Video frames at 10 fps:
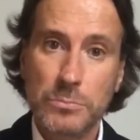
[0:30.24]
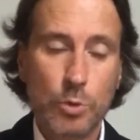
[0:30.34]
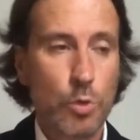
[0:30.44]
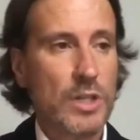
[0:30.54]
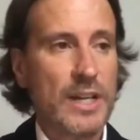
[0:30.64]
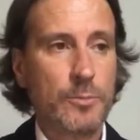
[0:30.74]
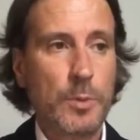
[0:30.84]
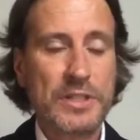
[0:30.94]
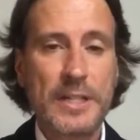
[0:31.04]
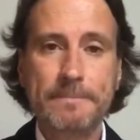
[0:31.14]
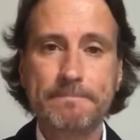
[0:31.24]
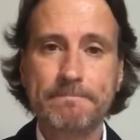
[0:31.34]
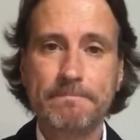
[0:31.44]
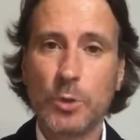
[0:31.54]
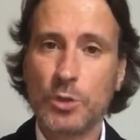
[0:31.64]
Escuchen la respuesta,
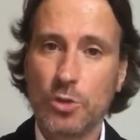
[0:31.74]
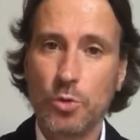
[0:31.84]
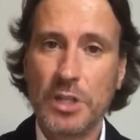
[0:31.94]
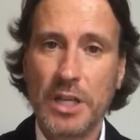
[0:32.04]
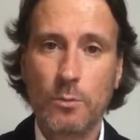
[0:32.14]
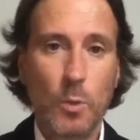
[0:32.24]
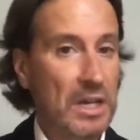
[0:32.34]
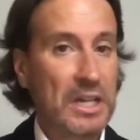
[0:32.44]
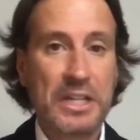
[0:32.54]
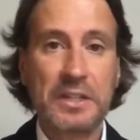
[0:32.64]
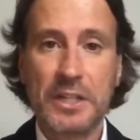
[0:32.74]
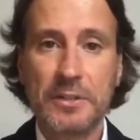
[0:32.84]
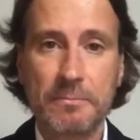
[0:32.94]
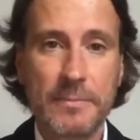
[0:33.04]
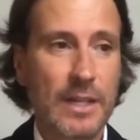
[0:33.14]
no se asusten, cuelguen y
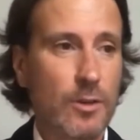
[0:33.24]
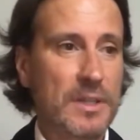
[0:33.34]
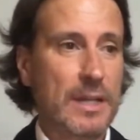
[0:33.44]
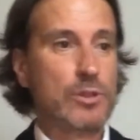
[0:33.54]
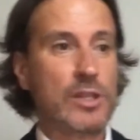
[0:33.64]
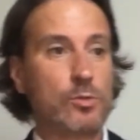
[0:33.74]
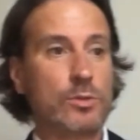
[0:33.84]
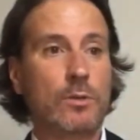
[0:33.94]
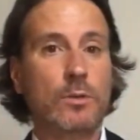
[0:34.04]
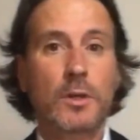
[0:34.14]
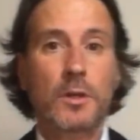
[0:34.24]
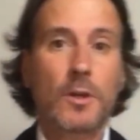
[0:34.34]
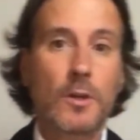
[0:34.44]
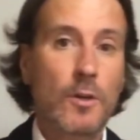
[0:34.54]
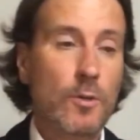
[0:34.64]
entren, que comentaremos el resultado.
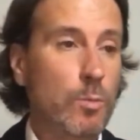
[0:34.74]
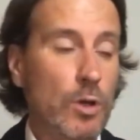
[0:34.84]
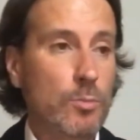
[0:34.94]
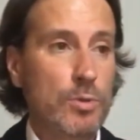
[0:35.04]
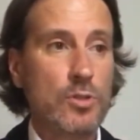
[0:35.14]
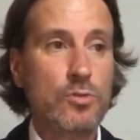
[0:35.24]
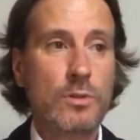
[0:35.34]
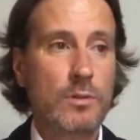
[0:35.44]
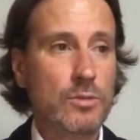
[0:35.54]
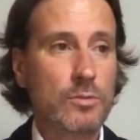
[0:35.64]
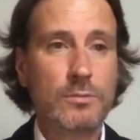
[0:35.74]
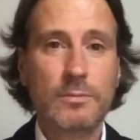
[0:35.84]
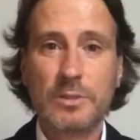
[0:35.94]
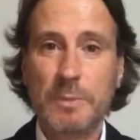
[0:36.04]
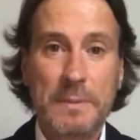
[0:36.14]
Bueno, pues es
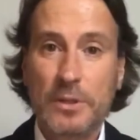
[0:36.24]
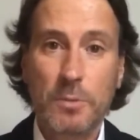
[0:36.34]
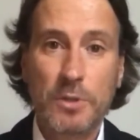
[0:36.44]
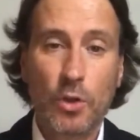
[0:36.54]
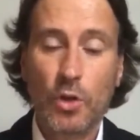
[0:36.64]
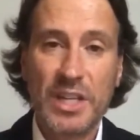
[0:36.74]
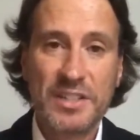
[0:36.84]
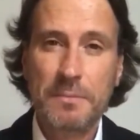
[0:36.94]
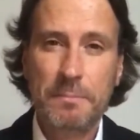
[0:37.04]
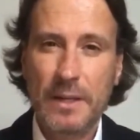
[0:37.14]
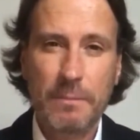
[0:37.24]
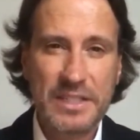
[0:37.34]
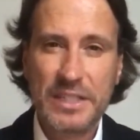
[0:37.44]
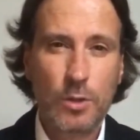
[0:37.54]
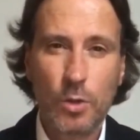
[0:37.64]
un, experimento de metodología simple,
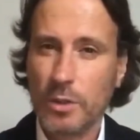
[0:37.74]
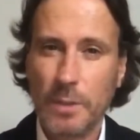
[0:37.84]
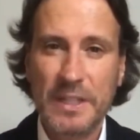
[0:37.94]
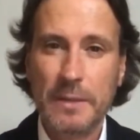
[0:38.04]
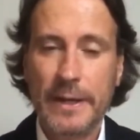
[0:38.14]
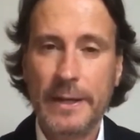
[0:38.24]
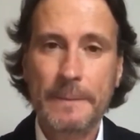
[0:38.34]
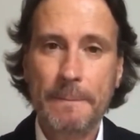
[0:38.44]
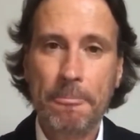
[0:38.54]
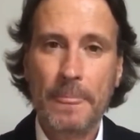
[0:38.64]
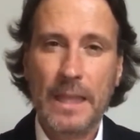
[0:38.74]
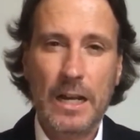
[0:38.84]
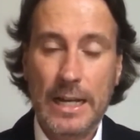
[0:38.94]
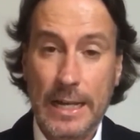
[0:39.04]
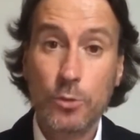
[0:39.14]
básico, de mi nivel.
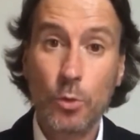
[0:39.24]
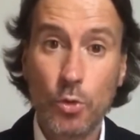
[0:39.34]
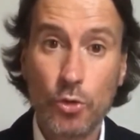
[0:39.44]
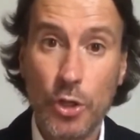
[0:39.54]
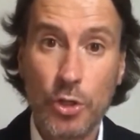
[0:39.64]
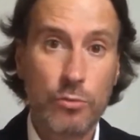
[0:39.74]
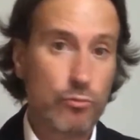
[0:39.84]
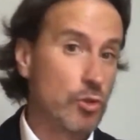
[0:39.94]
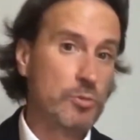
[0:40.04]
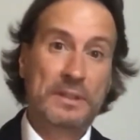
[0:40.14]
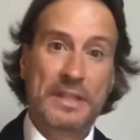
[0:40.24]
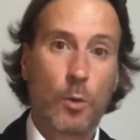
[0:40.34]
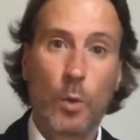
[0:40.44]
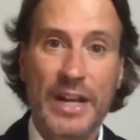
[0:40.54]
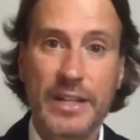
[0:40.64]
Ahora, las conclusiones son
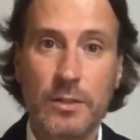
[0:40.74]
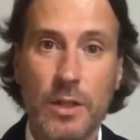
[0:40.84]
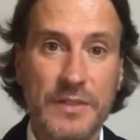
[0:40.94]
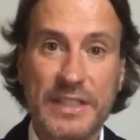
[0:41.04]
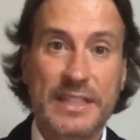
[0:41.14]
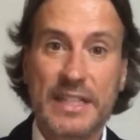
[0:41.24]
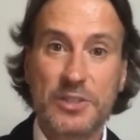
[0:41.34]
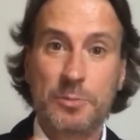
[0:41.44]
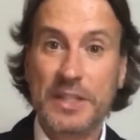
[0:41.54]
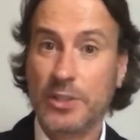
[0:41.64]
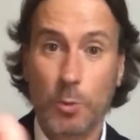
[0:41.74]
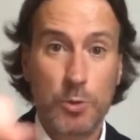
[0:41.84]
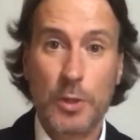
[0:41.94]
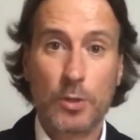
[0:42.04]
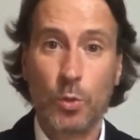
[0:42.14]
espectaculares. No hace falta que te las expliques y lo
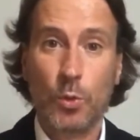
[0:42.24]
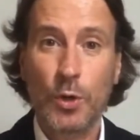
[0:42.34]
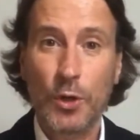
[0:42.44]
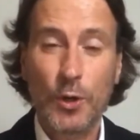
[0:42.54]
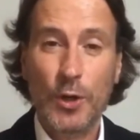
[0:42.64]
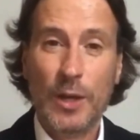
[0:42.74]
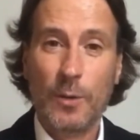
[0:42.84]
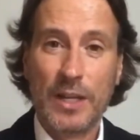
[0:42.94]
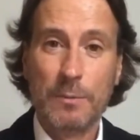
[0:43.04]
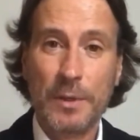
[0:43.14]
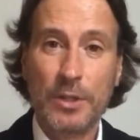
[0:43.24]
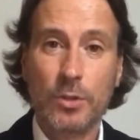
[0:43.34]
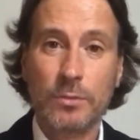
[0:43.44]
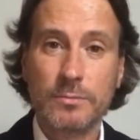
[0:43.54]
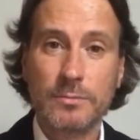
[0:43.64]
puedes probar tú en cualquier
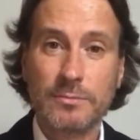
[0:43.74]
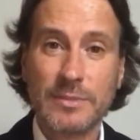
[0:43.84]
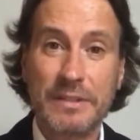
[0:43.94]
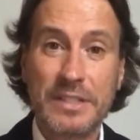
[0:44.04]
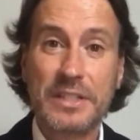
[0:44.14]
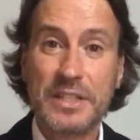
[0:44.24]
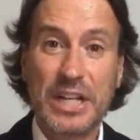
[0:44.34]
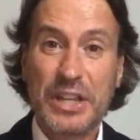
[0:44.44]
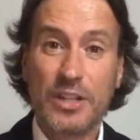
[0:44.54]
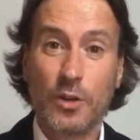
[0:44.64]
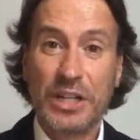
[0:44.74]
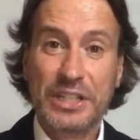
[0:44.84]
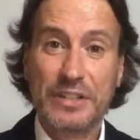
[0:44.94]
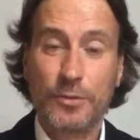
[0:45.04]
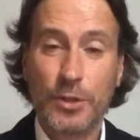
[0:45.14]
momento. A ver si tienes narices a coger
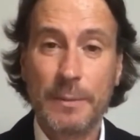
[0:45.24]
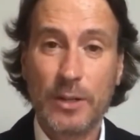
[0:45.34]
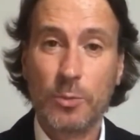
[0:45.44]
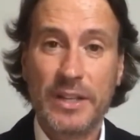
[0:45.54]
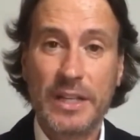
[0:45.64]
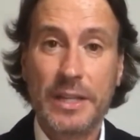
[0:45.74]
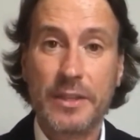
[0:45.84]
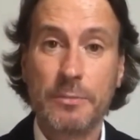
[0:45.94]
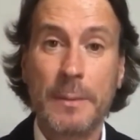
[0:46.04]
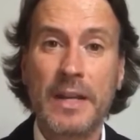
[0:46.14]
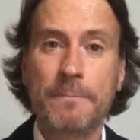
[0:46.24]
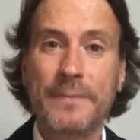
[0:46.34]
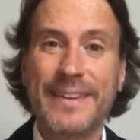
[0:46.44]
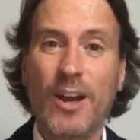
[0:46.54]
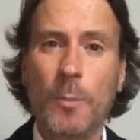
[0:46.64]
el teléfono, llamar a tu madre y dices, mamá,
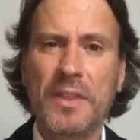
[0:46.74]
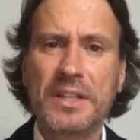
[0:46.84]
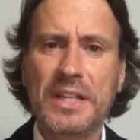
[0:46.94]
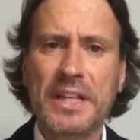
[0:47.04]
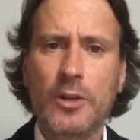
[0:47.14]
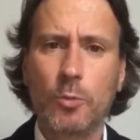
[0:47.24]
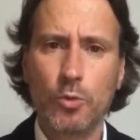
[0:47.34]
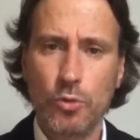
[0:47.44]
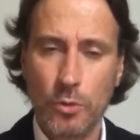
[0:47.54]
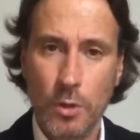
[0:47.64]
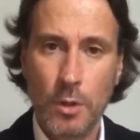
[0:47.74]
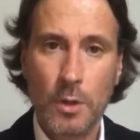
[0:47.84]
llamo para decirte que te quiero mucho.